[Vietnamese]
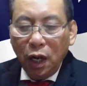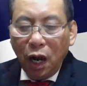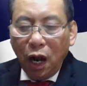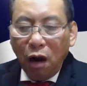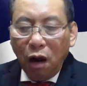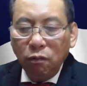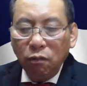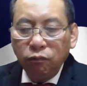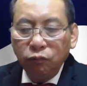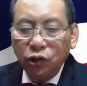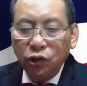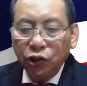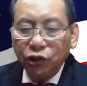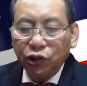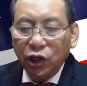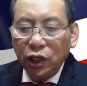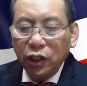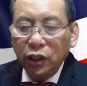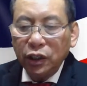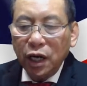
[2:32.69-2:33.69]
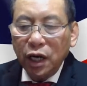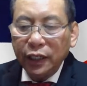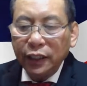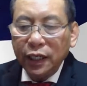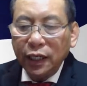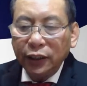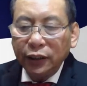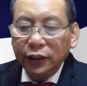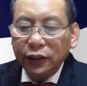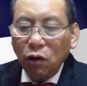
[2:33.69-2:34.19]
Ông Johnson đã
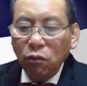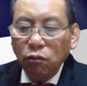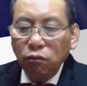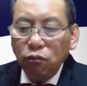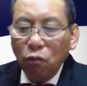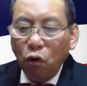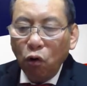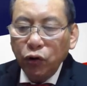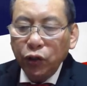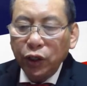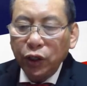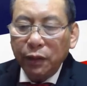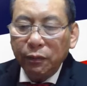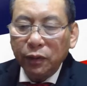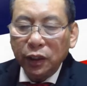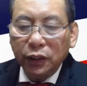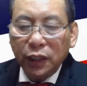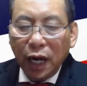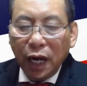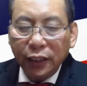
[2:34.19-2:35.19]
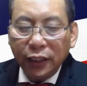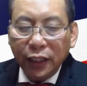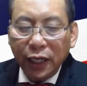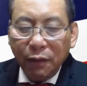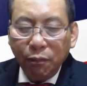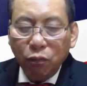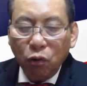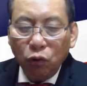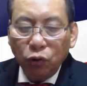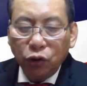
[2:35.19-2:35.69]
nhanh chóng bổ nhiệm người thay
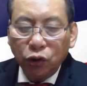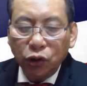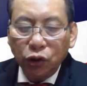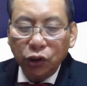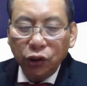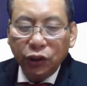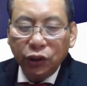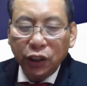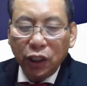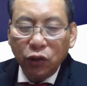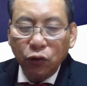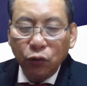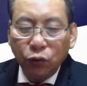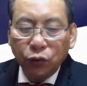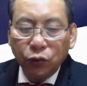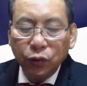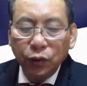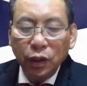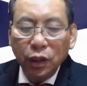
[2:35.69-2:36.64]
thế Bộ trưởng Sanuk